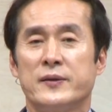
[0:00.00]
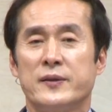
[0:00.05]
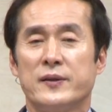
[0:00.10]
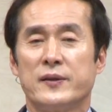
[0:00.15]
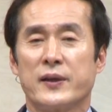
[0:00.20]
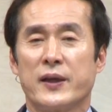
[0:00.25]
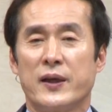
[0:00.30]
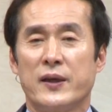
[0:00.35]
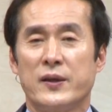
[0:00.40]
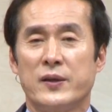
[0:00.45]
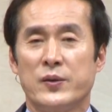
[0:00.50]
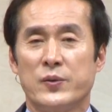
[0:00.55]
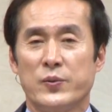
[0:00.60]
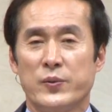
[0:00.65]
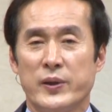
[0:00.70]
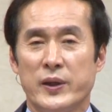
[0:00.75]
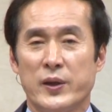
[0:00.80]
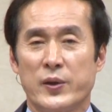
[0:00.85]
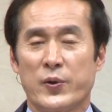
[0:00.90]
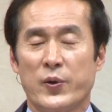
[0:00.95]
적게는
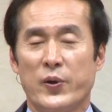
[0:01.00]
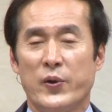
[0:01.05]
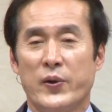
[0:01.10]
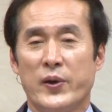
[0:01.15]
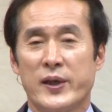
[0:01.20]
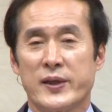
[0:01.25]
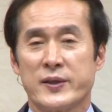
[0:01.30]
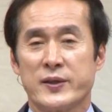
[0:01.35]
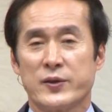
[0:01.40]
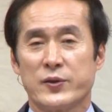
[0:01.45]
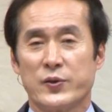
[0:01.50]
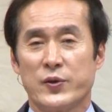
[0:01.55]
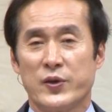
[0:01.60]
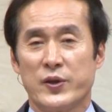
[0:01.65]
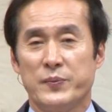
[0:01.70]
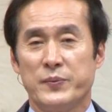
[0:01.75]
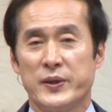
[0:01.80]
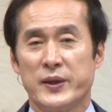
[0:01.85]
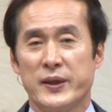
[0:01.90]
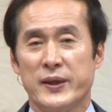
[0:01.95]
우리 교회와
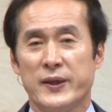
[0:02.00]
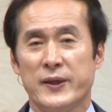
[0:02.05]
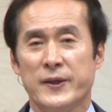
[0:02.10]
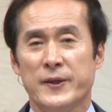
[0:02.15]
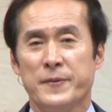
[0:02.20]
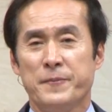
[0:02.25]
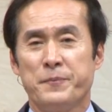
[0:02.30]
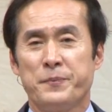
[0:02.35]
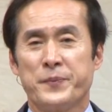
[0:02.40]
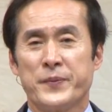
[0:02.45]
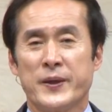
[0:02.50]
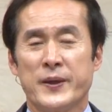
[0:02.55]
성도님들이